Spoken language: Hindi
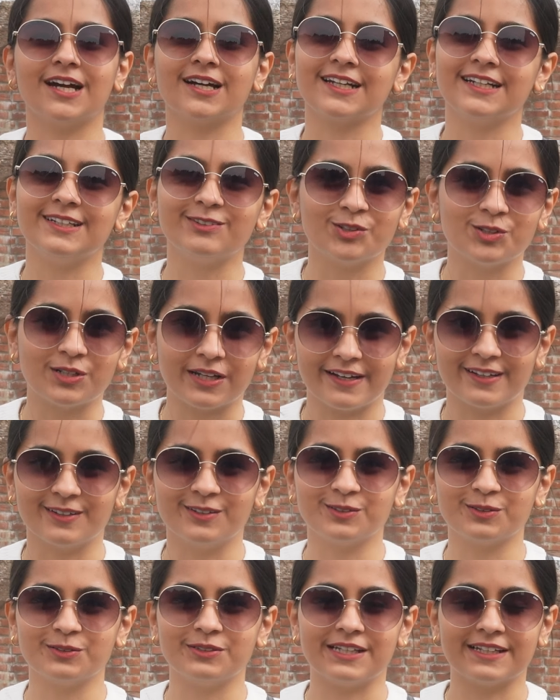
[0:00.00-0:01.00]
जाके वो
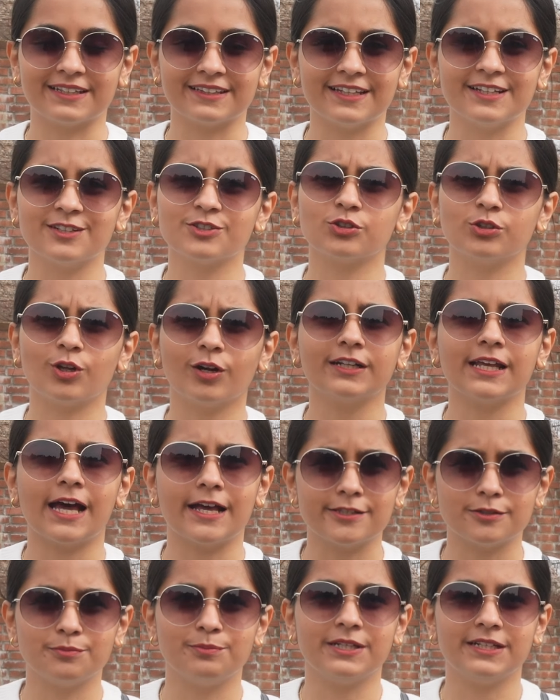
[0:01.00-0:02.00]
ड्रैगन को देखते हैं इट्स नॉट
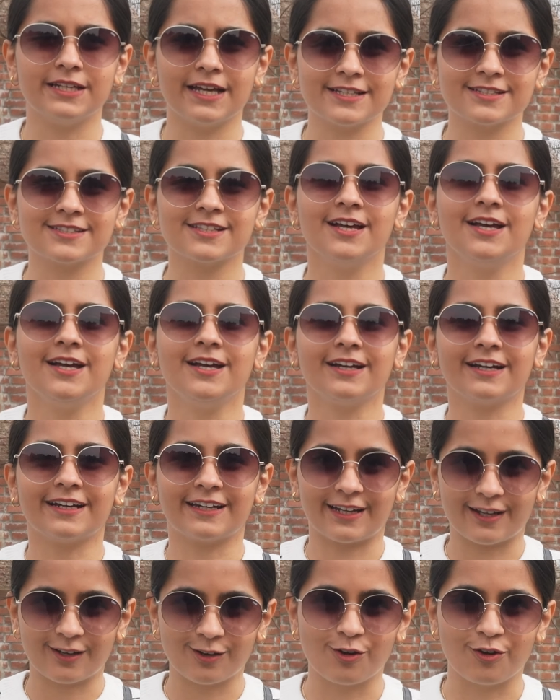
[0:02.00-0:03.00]
एज बिग एज
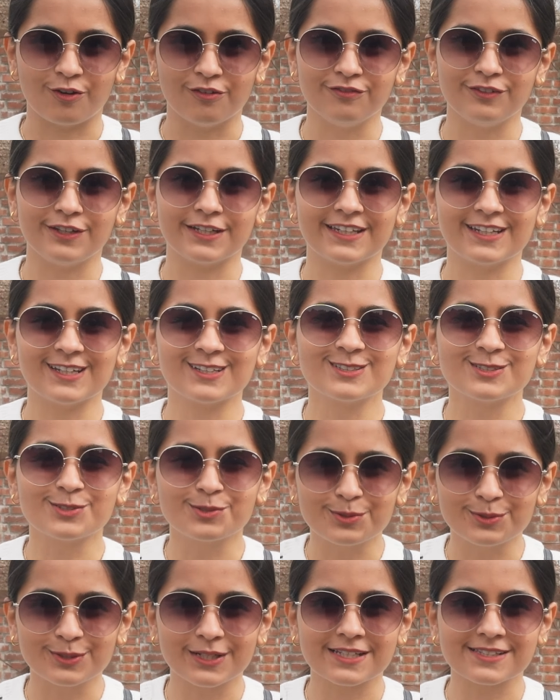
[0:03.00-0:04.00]
क्रैकऑफ लेकिन एक
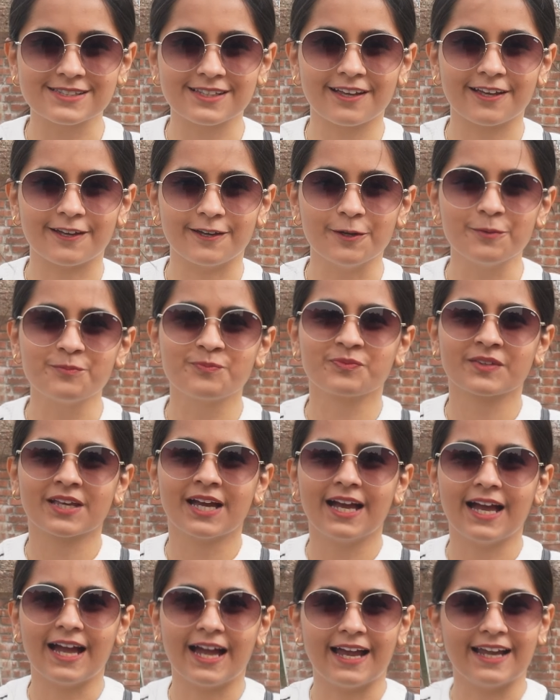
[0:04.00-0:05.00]
छोटा सा है
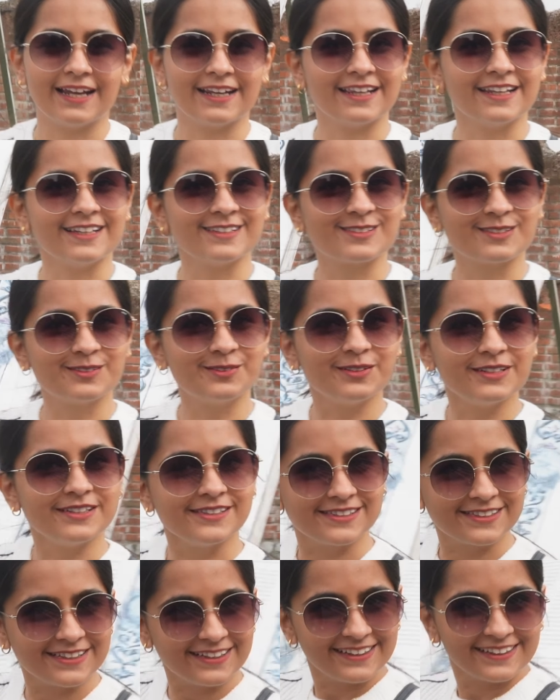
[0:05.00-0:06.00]
एंड लेट्स गो
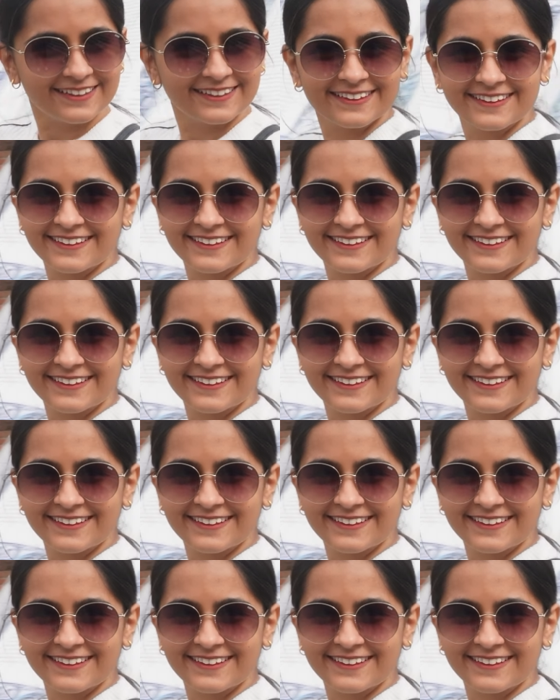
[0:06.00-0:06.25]
एंड सी